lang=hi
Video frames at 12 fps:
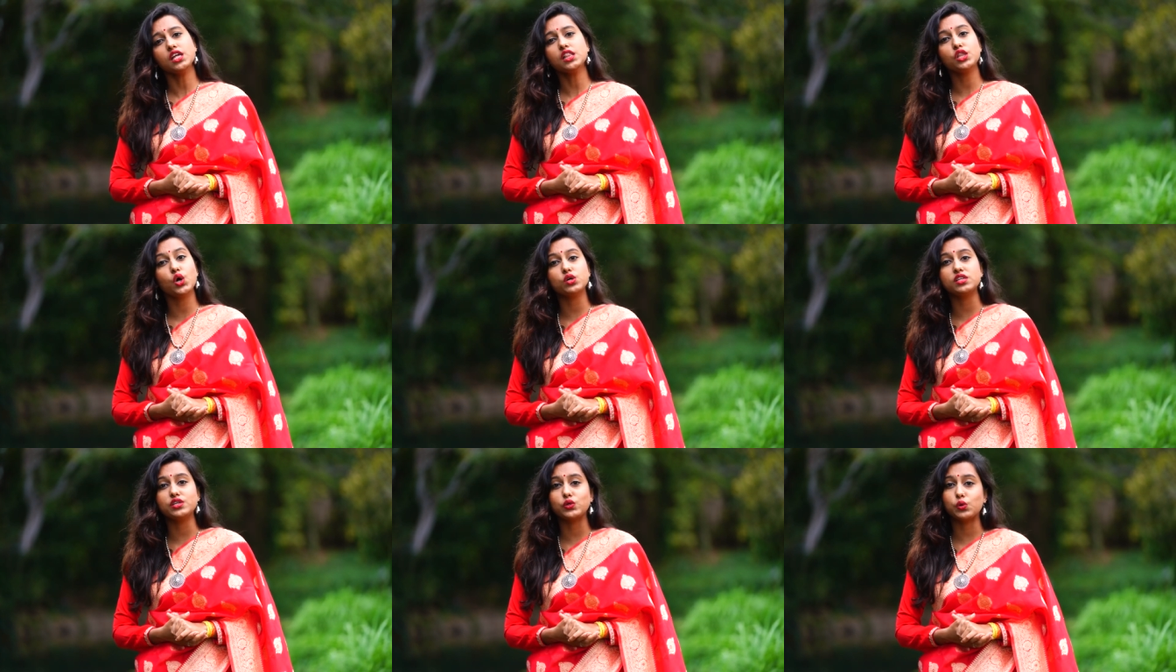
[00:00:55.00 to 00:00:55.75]
इन नौ
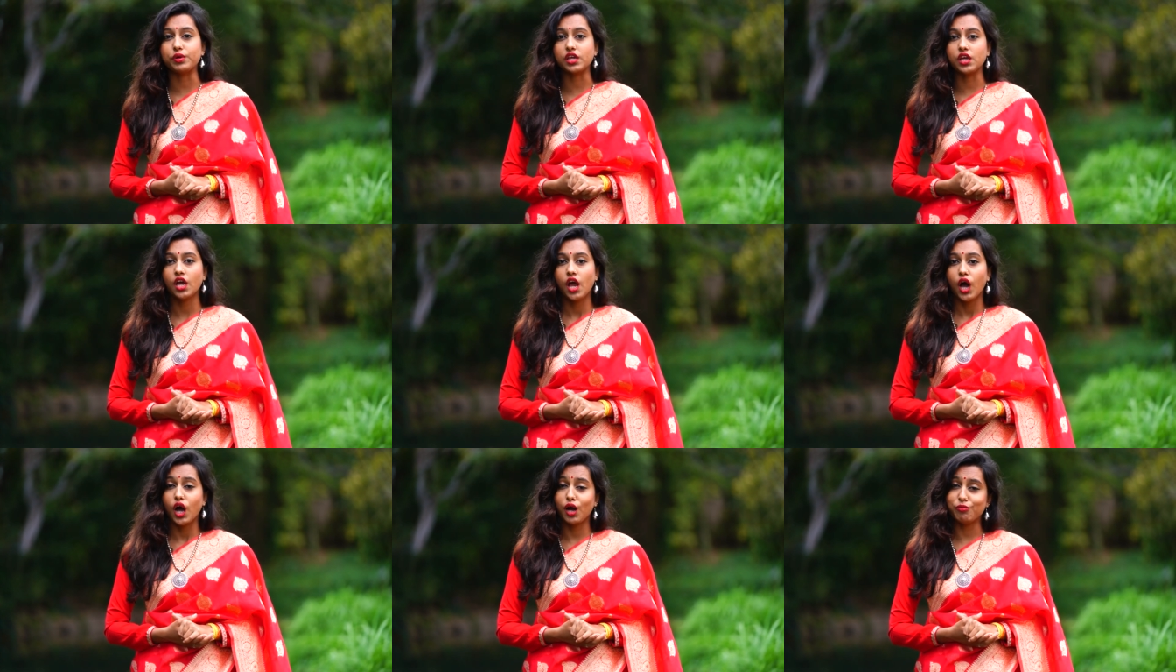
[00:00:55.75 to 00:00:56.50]
दिनों में
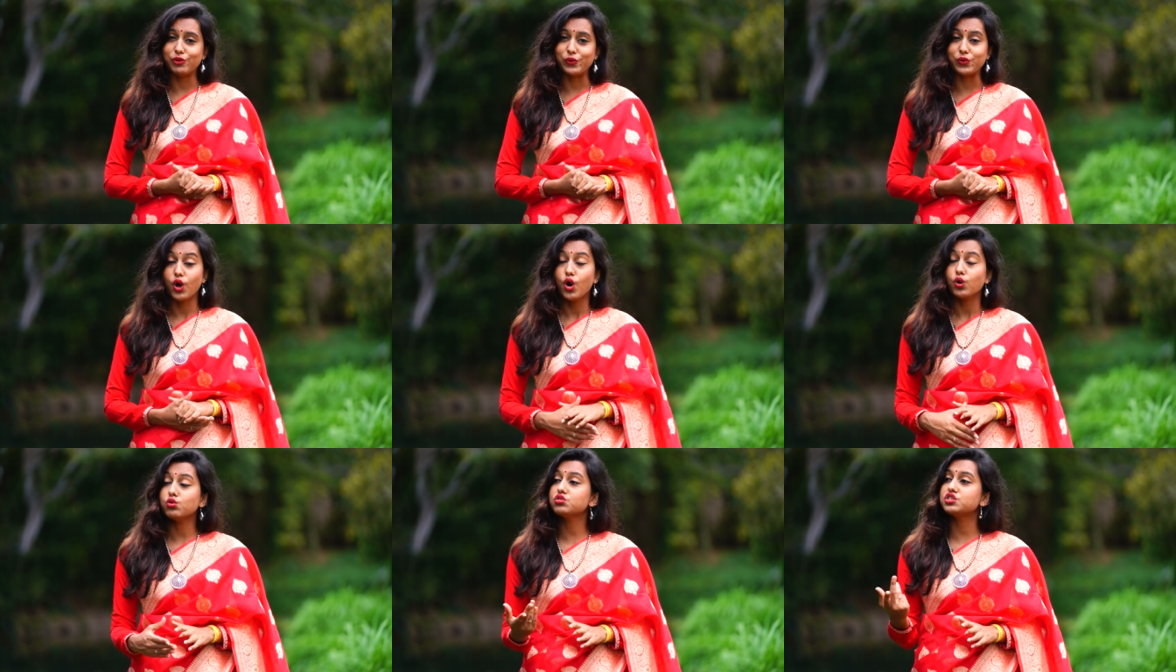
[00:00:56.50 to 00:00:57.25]
हम
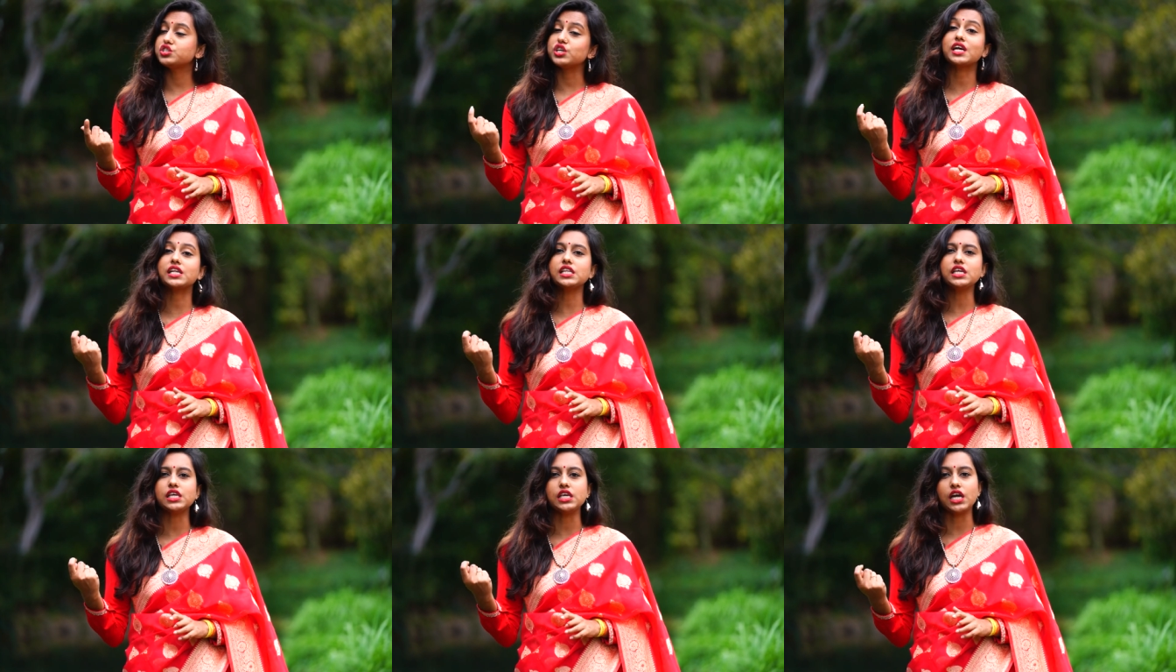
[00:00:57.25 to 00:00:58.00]
लोग उस
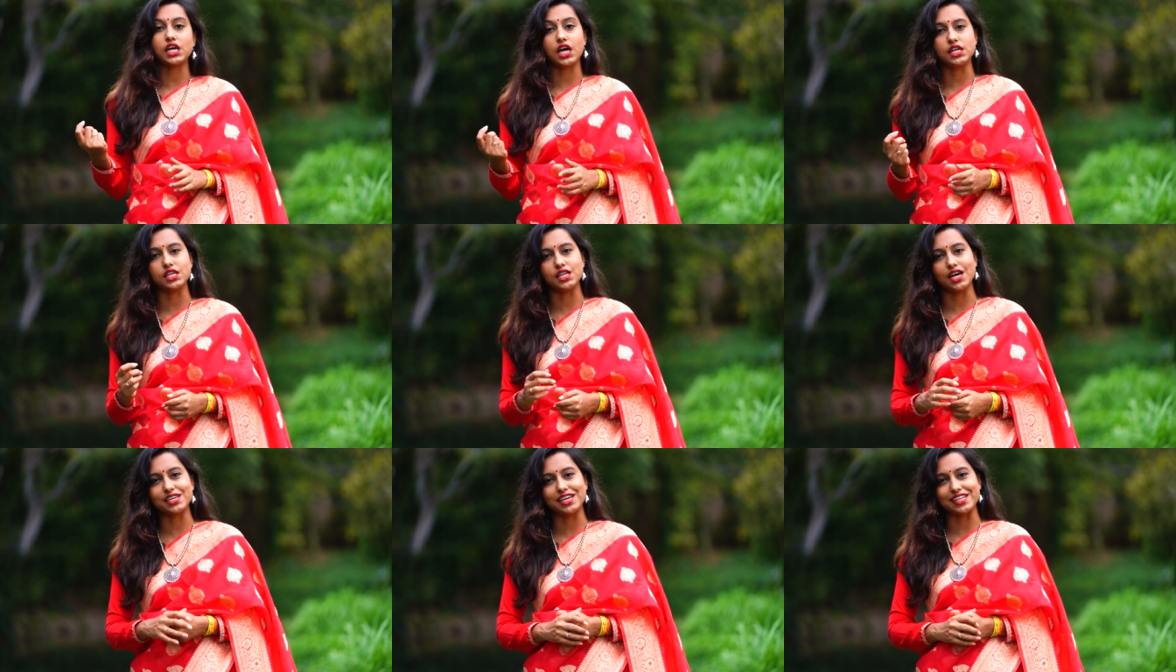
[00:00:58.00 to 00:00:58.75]
शक्ति की
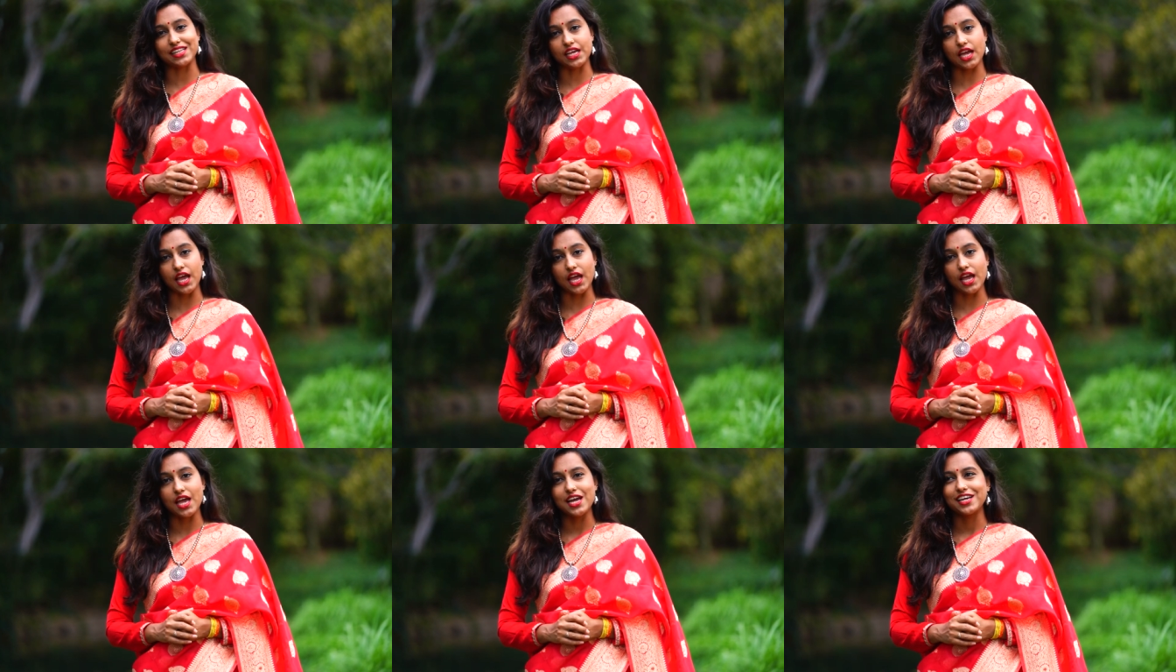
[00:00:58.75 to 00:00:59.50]
आराधना करते
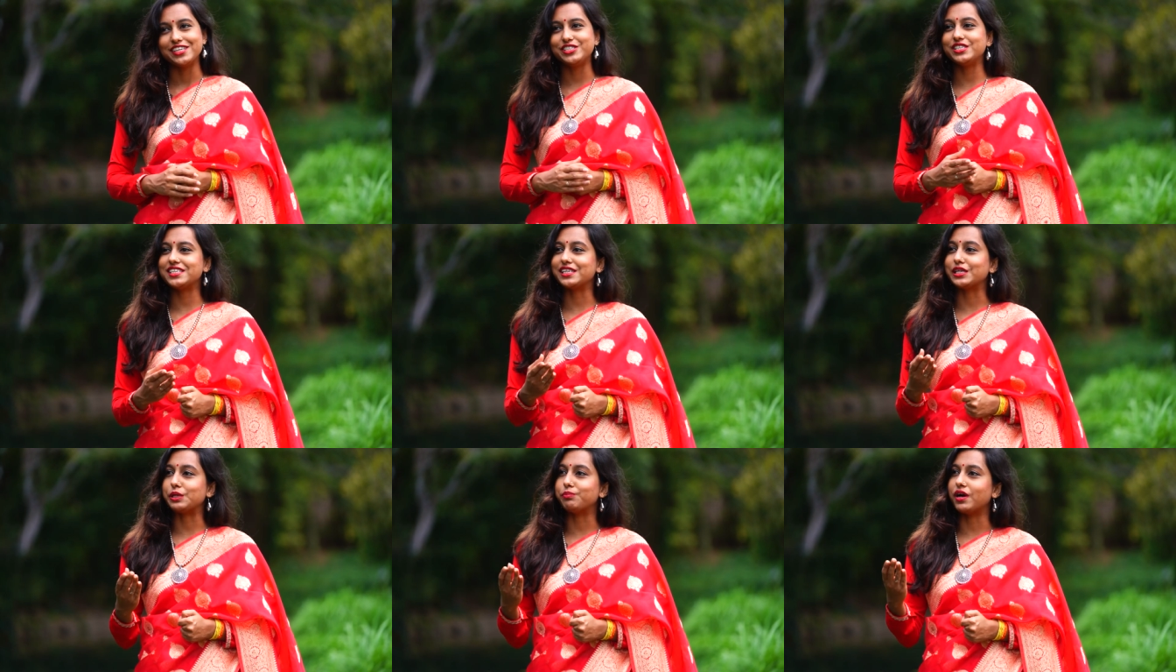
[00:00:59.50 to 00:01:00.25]
हैं जिनकी
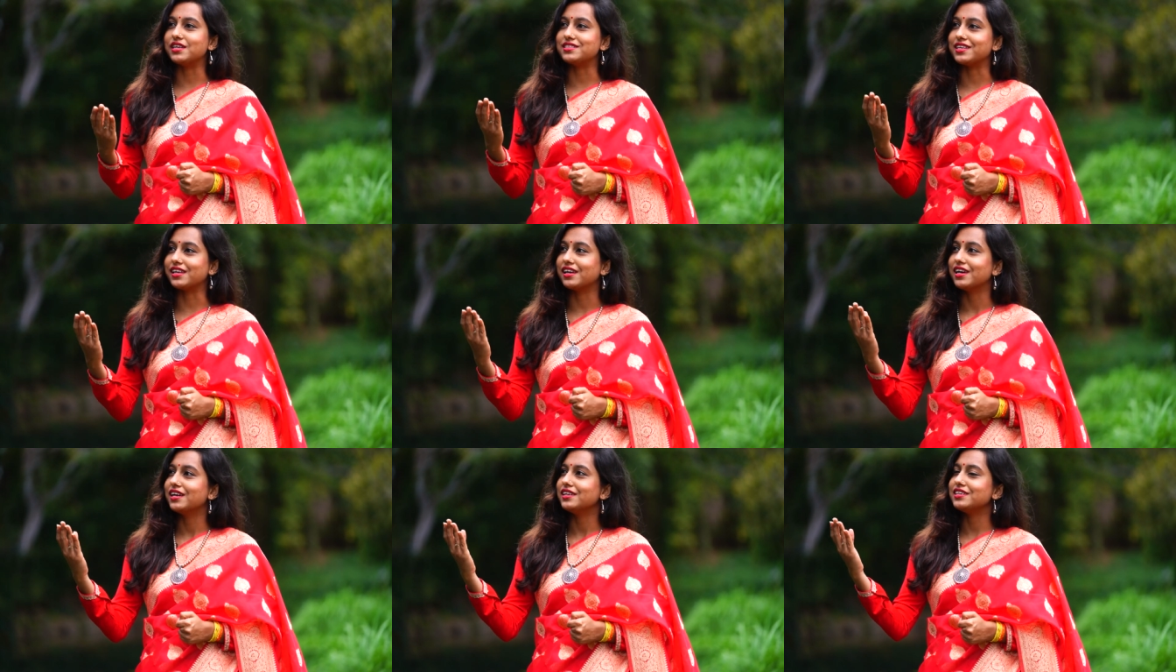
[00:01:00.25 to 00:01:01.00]
कृपा से
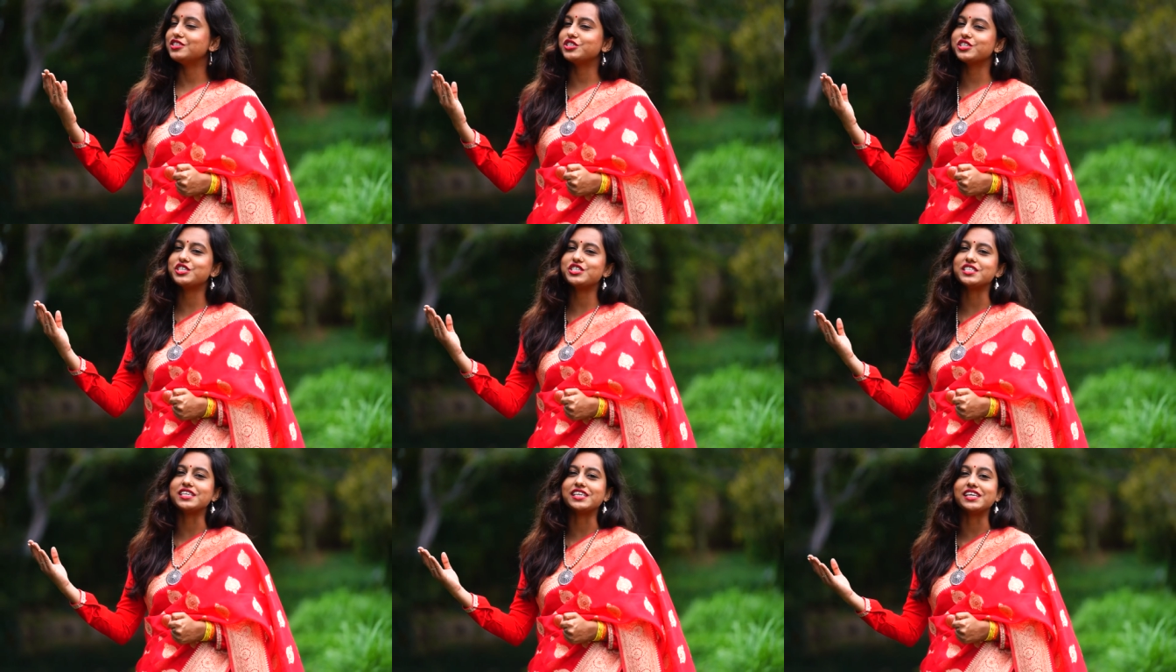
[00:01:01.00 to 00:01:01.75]
इस
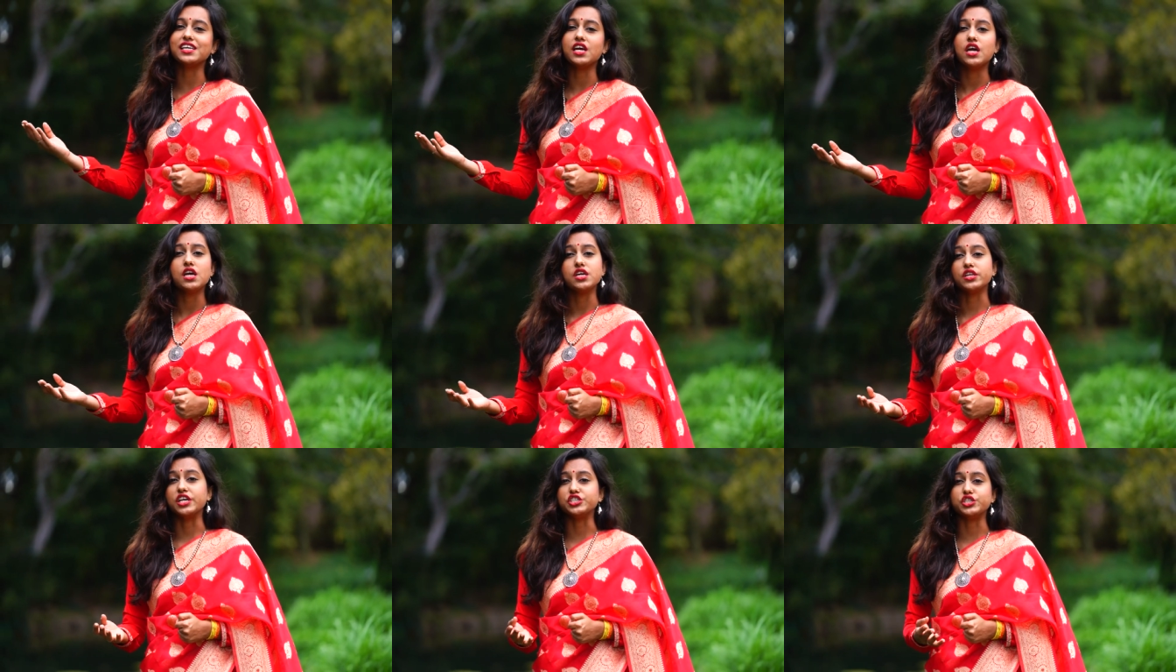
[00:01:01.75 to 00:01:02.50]
सृष्टि की
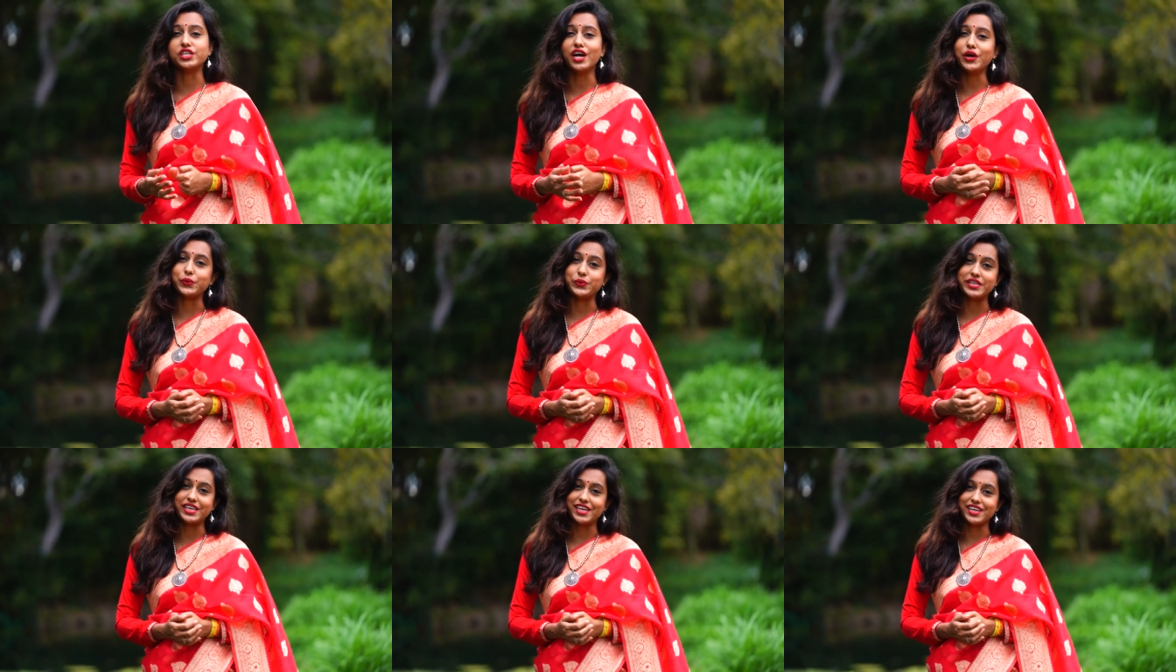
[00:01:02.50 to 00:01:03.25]
रचना
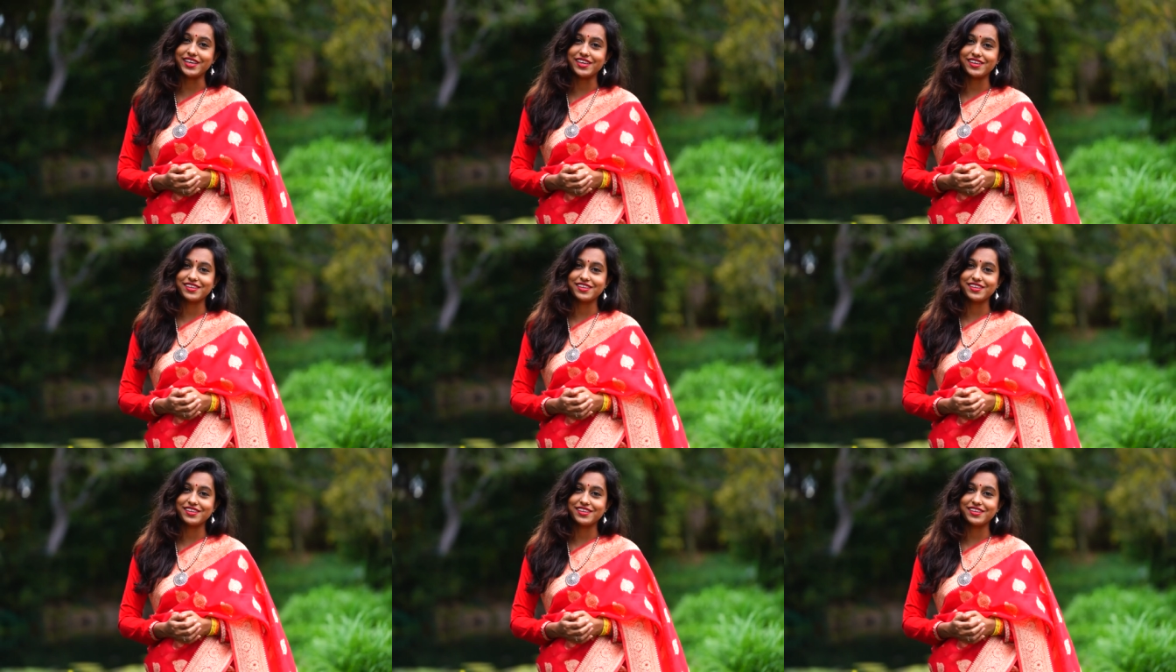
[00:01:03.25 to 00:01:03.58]
हुई है